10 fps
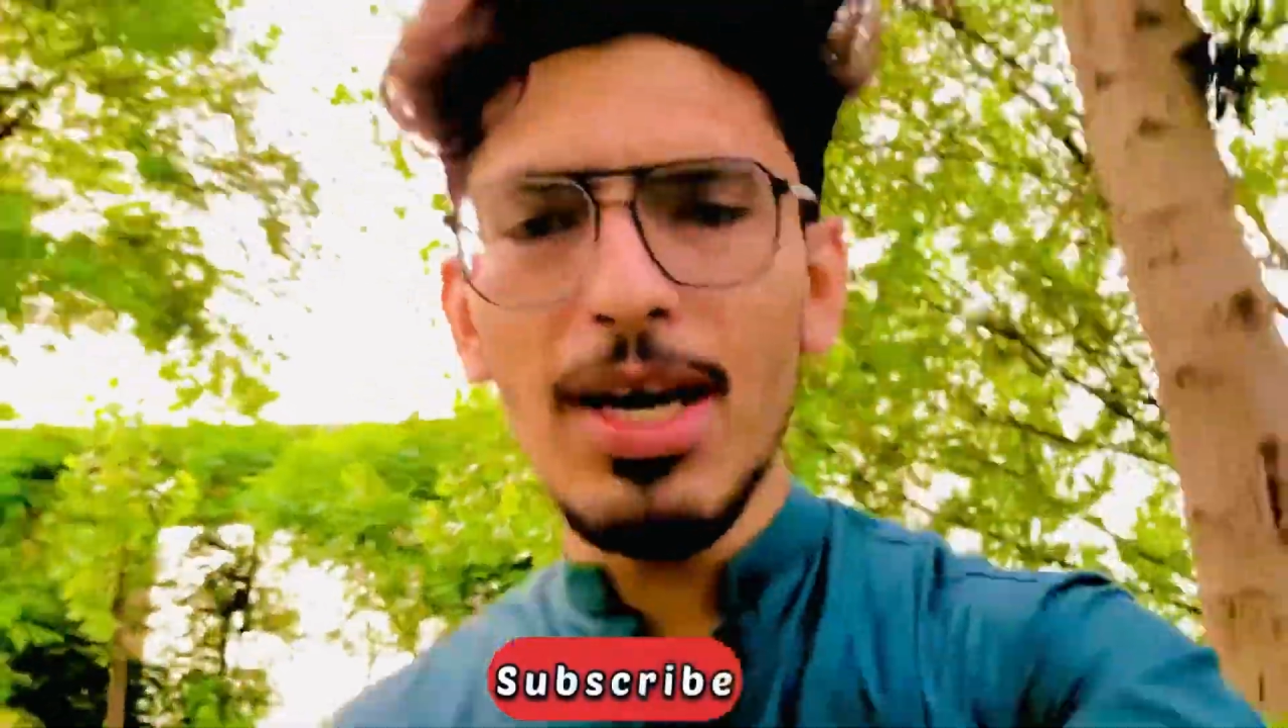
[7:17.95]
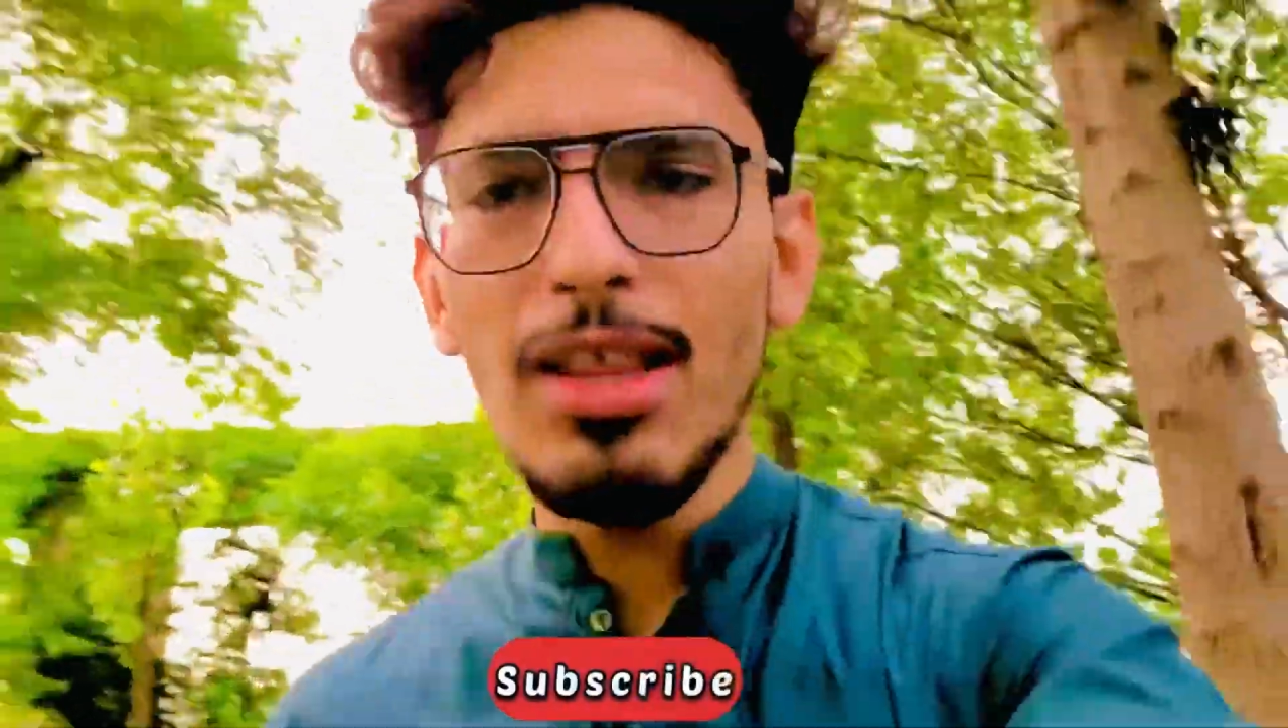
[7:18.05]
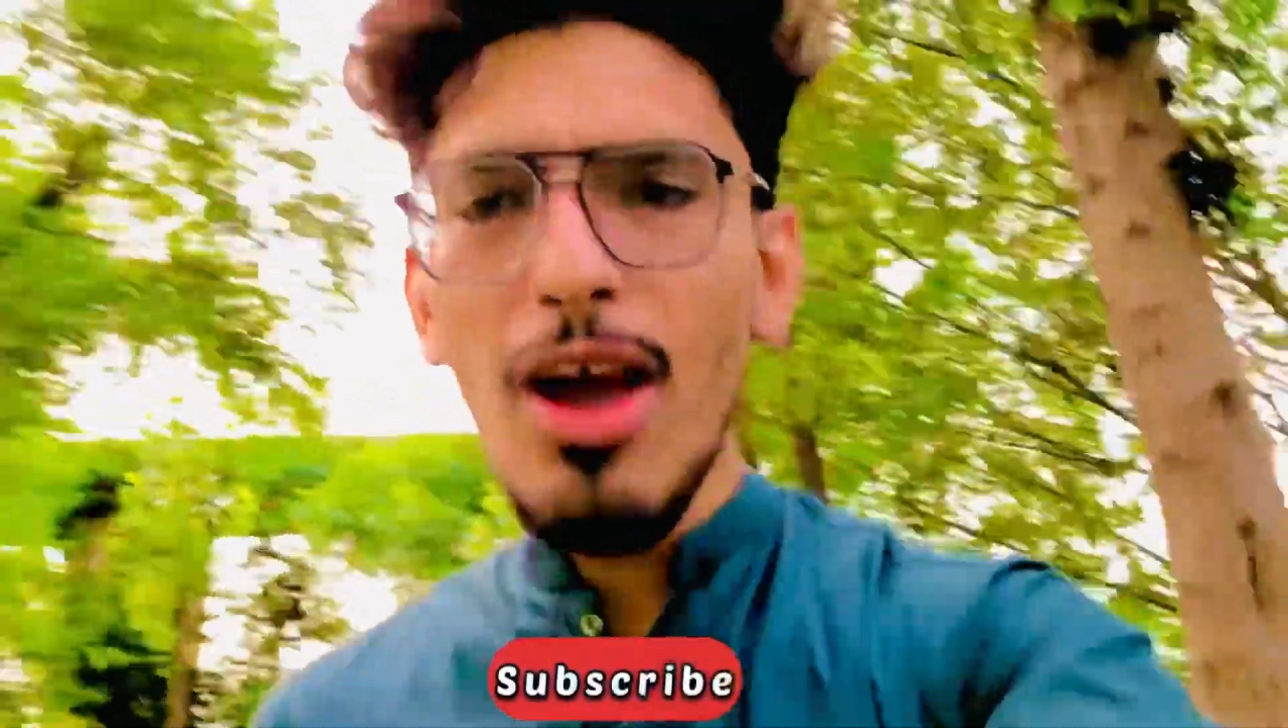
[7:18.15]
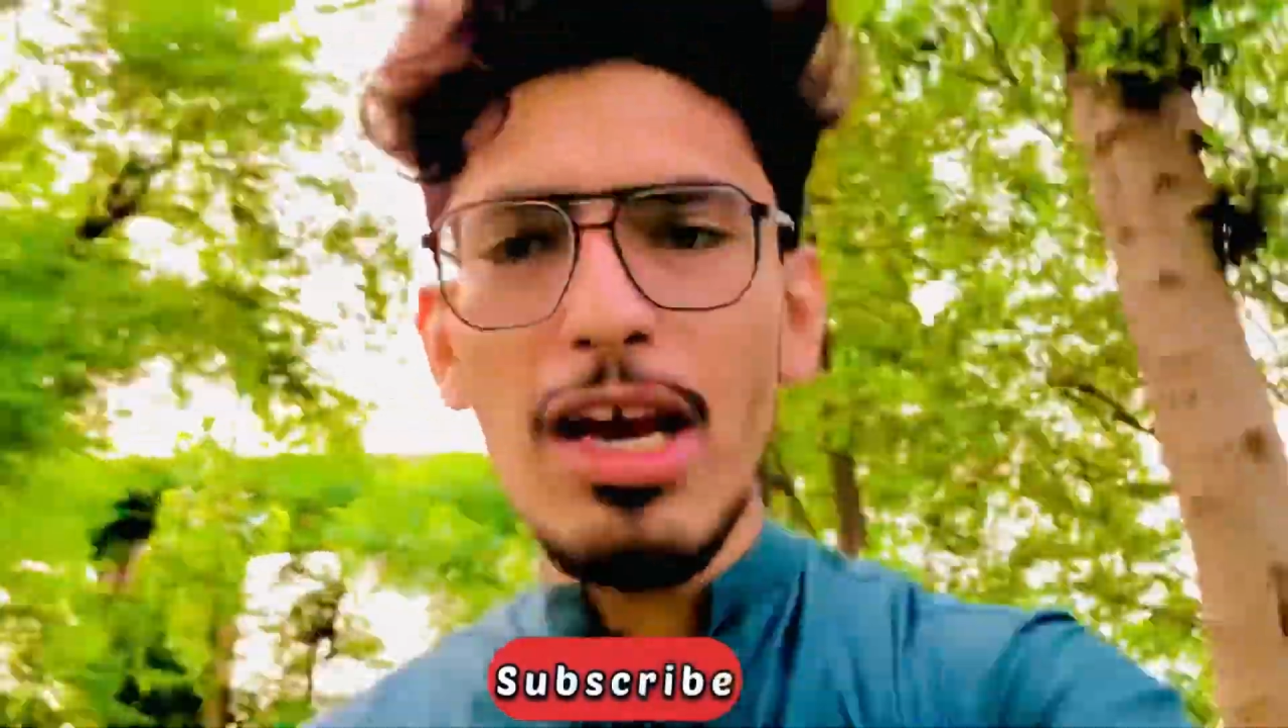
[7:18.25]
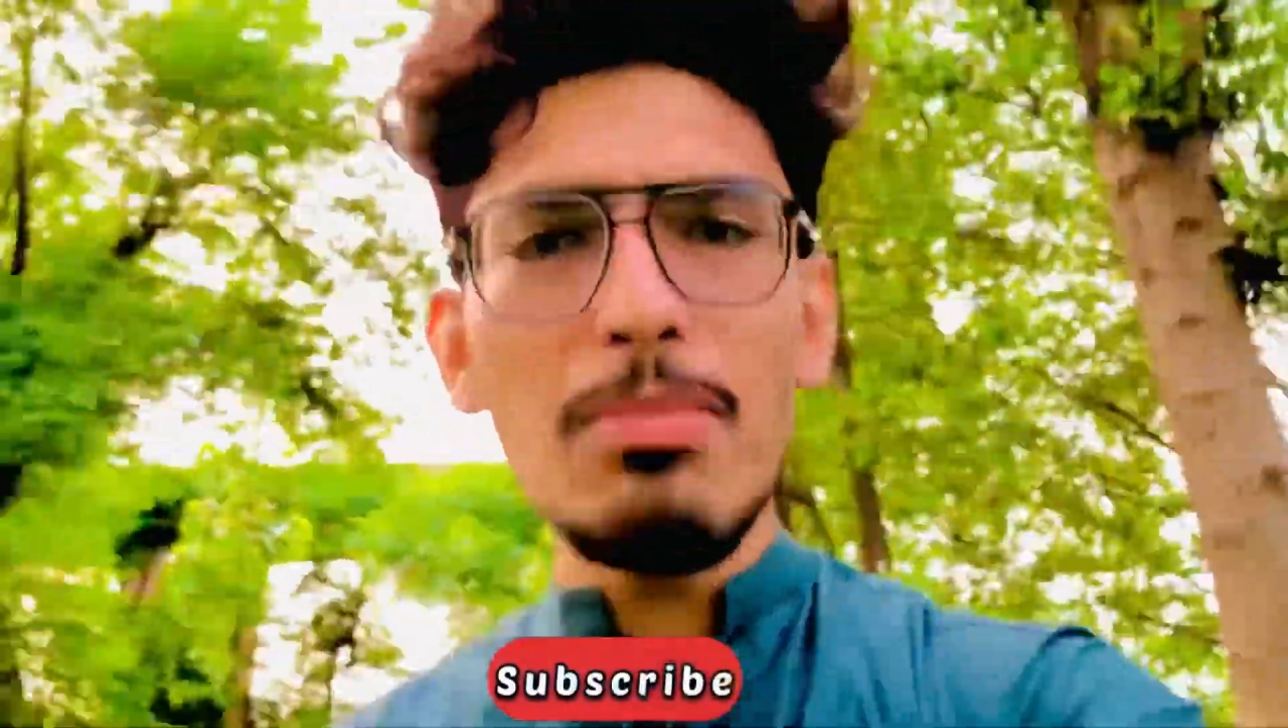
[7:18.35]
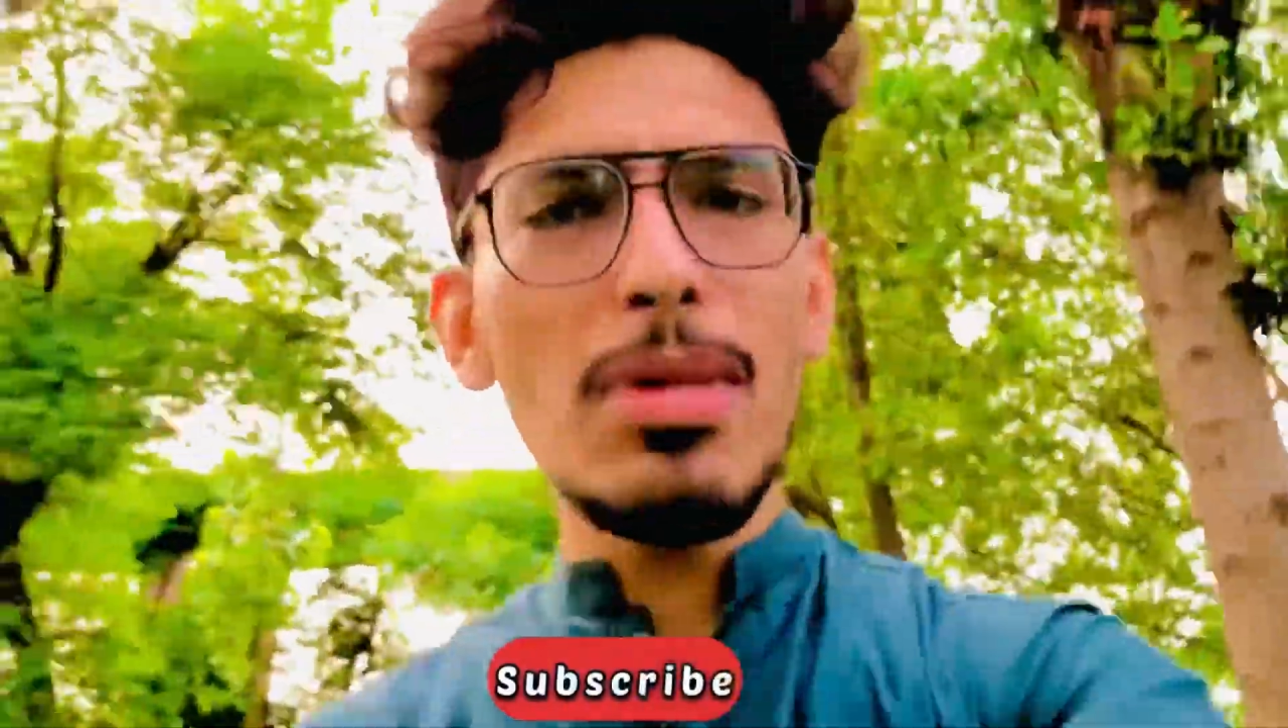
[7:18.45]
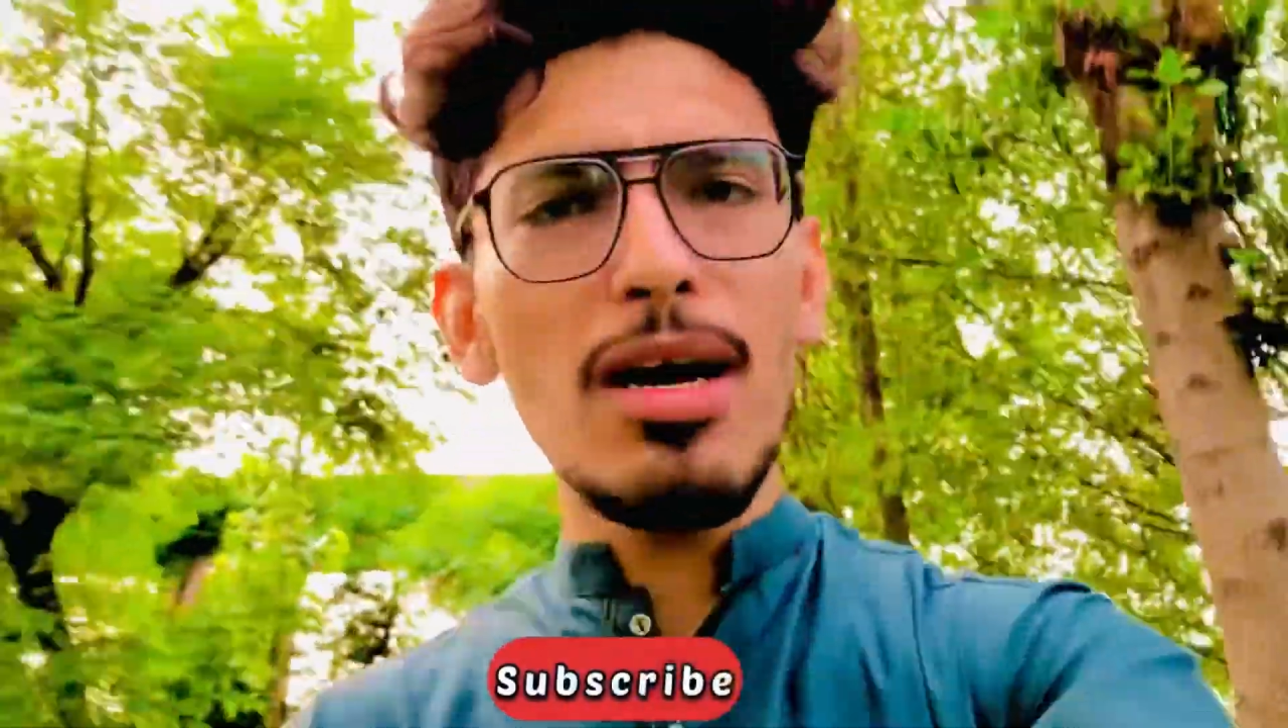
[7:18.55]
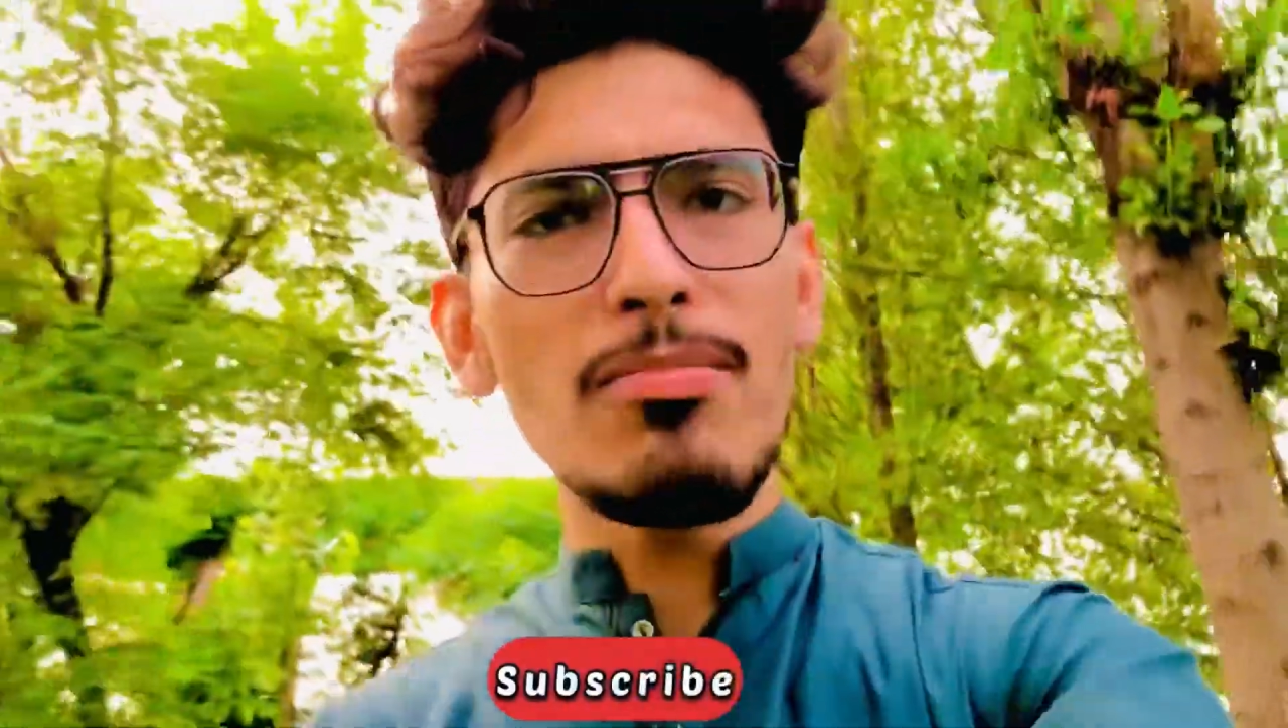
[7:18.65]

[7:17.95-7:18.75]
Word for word: वादे हो गई